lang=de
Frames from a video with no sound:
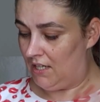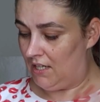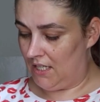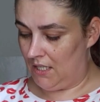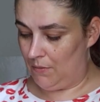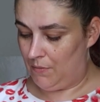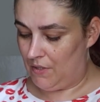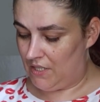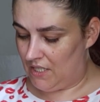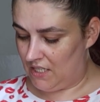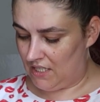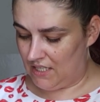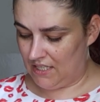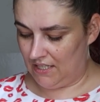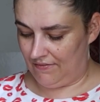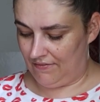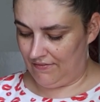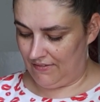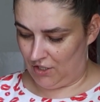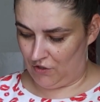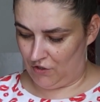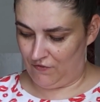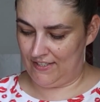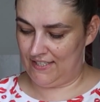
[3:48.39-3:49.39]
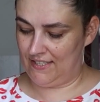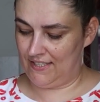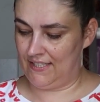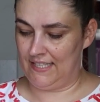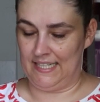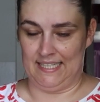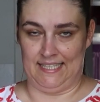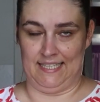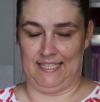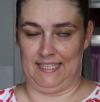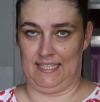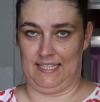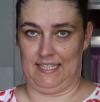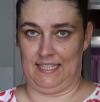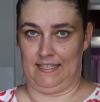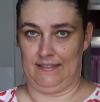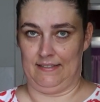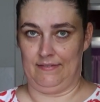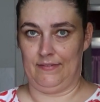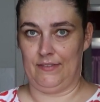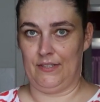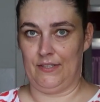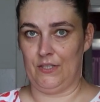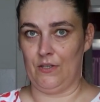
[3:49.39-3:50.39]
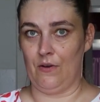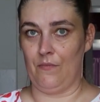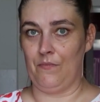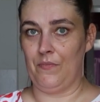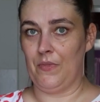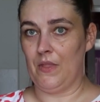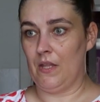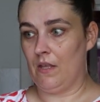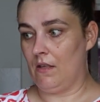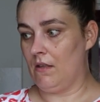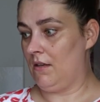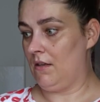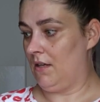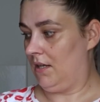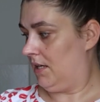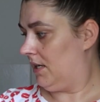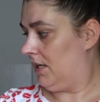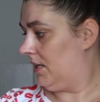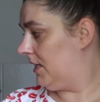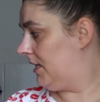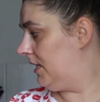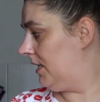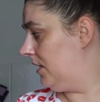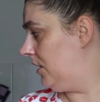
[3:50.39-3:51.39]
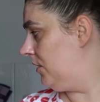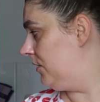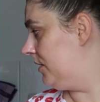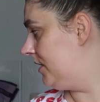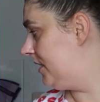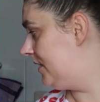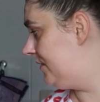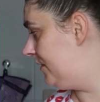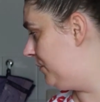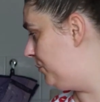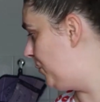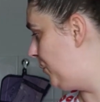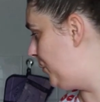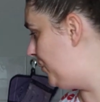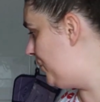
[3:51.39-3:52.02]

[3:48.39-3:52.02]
damit ich dann was essen kann. So, genau, bisschen